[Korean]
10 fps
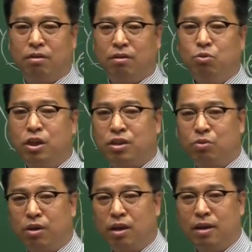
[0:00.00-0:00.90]
그 노래 있잖아요.
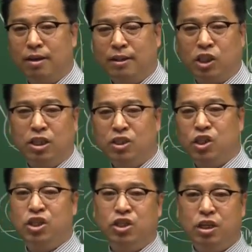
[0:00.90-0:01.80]
노래.
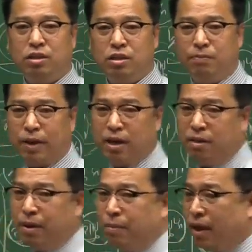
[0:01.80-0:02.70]
지지지지
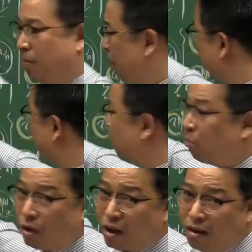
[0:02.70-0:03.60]
베이베 베이베
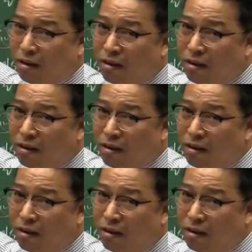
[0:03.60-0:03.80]
몰라요?